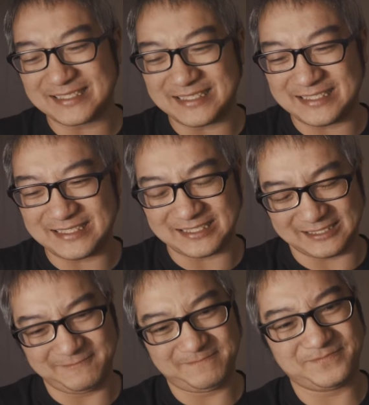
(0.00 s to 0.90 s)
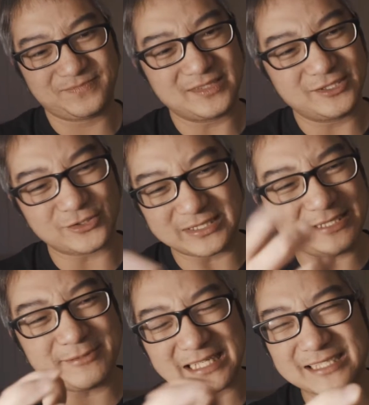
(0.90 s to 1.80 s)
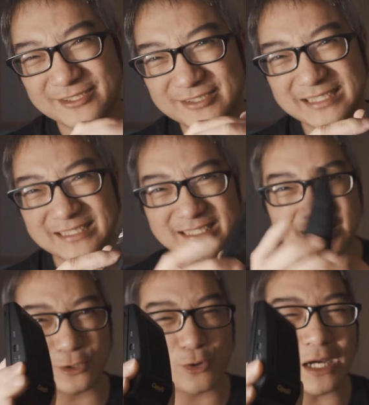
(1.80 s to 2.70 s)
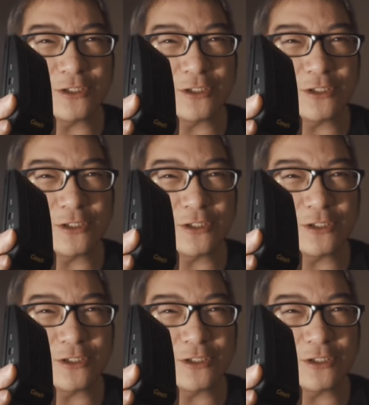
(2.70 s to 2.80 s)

是一致的，所以基本上就这个能够快